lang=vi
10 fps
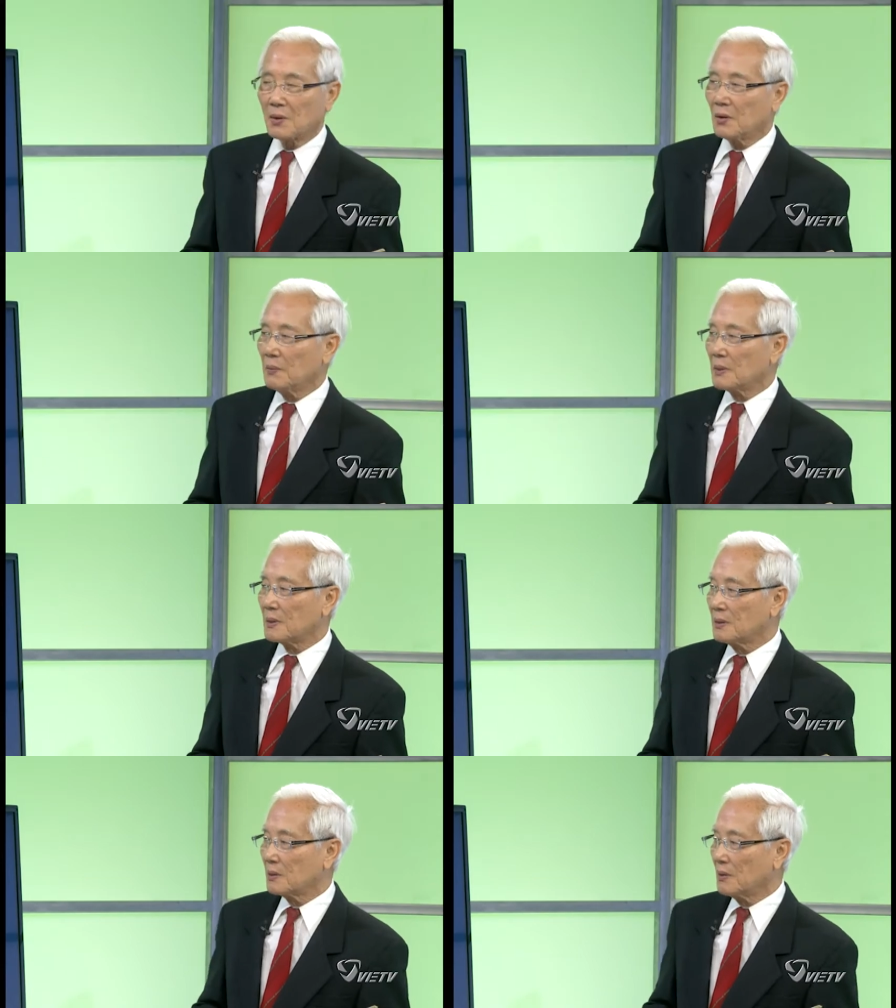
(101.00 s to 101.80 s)
Nó bị
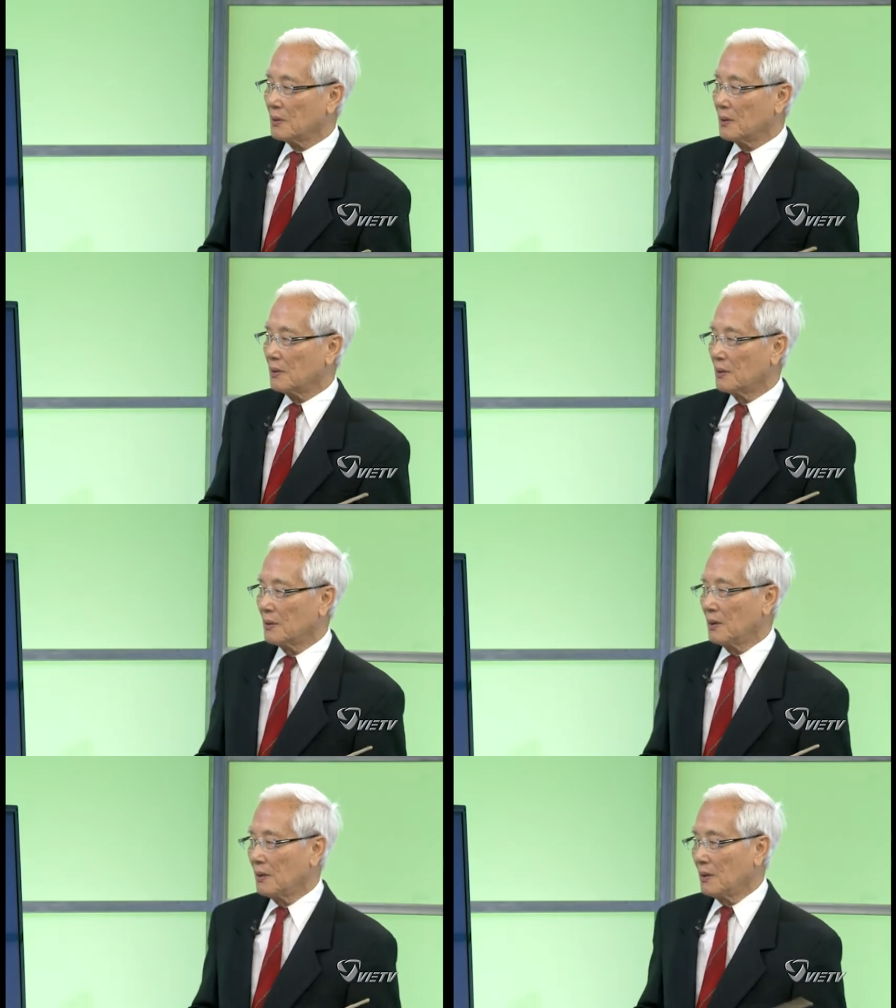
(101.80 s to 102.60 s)
sưng to lên.
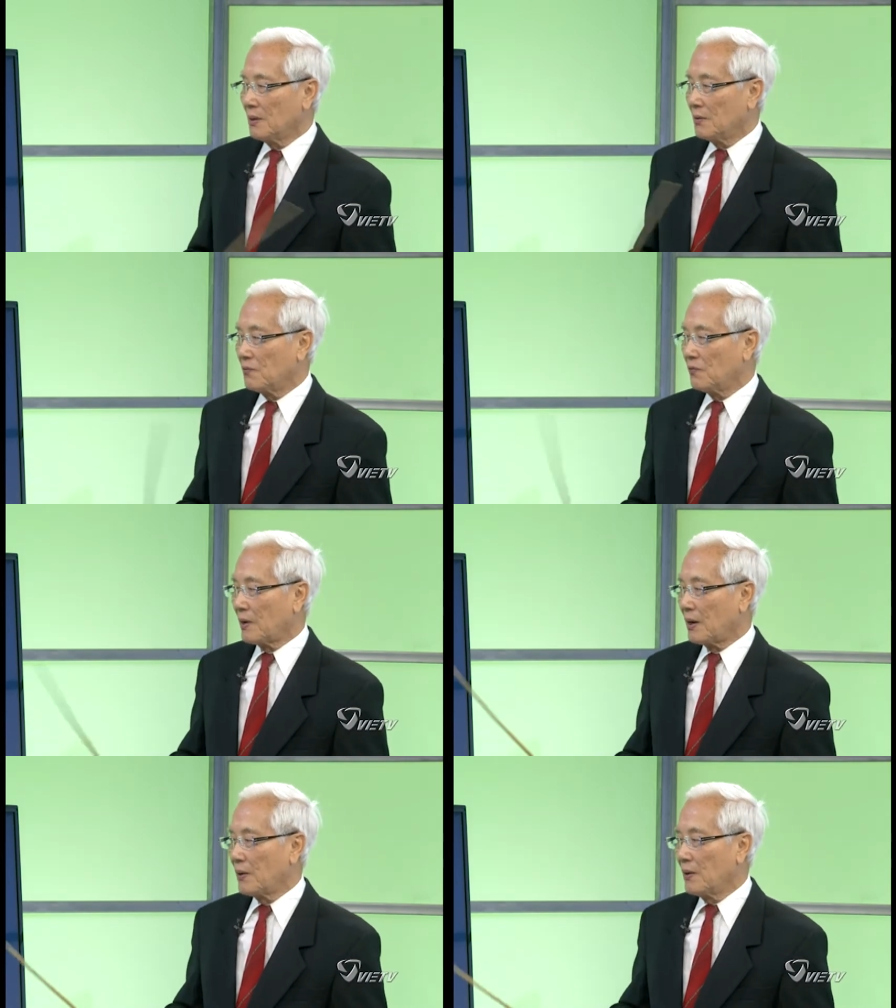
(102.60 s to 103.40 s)

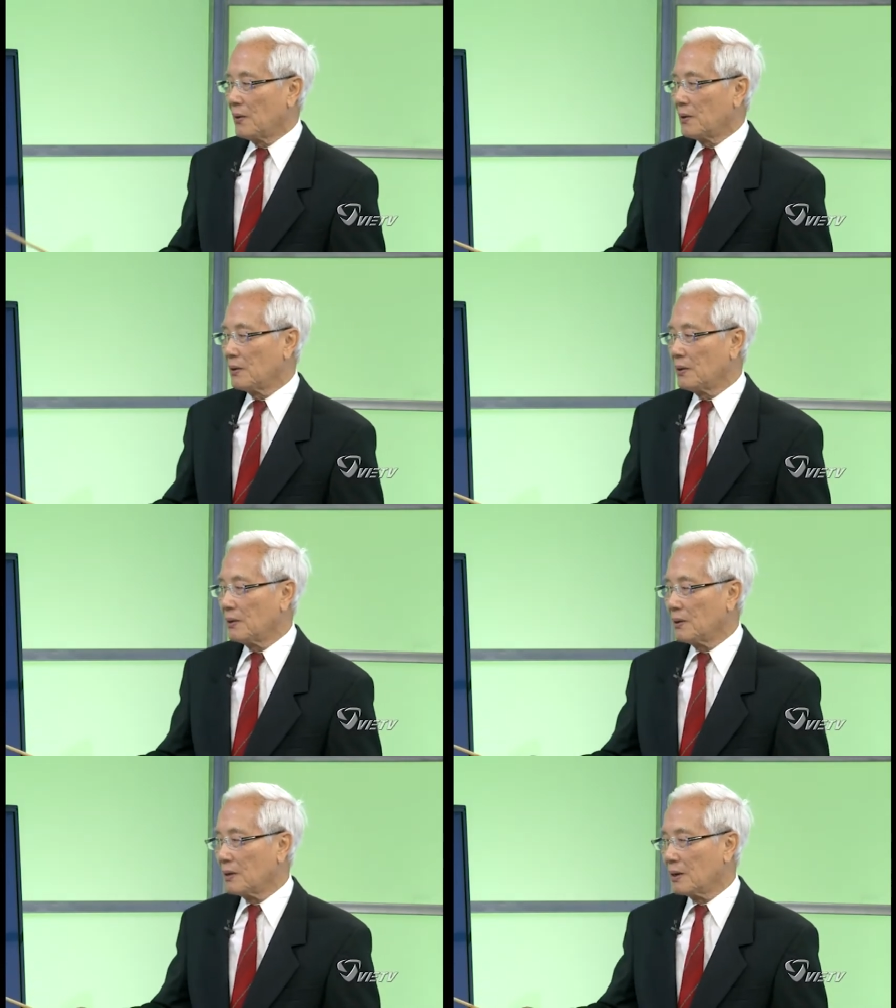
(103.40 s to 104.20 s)
Và
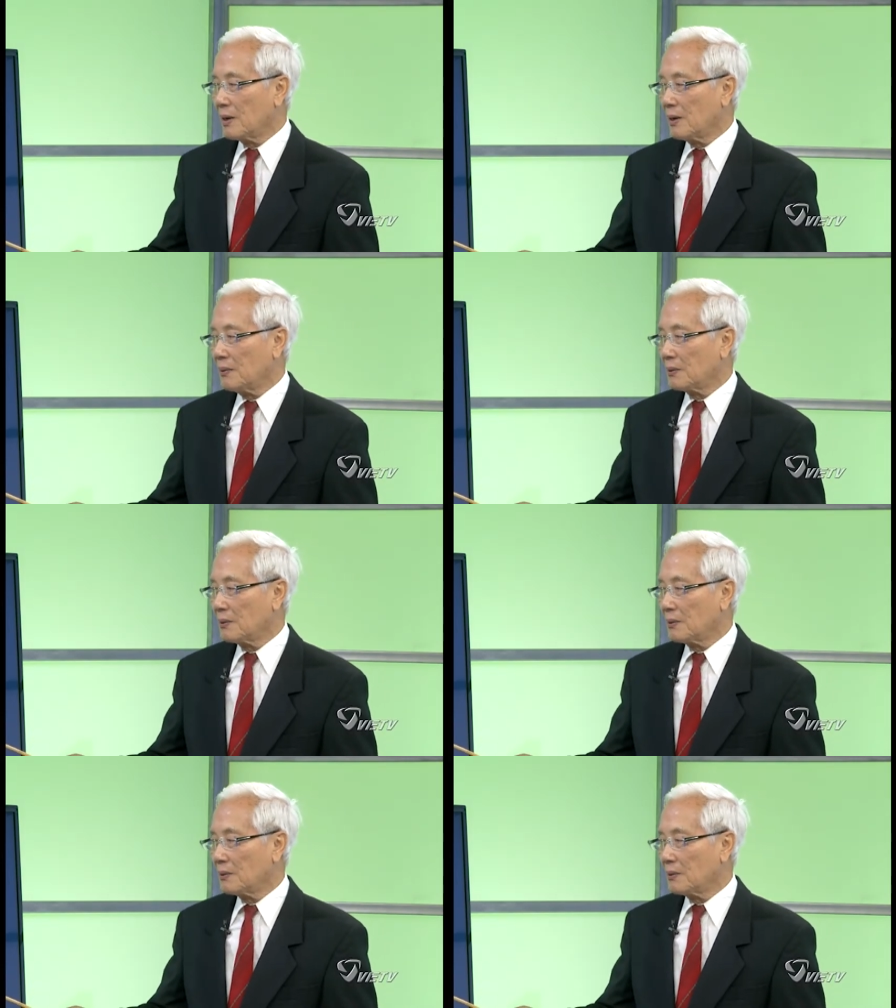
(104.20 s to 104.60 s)
những cái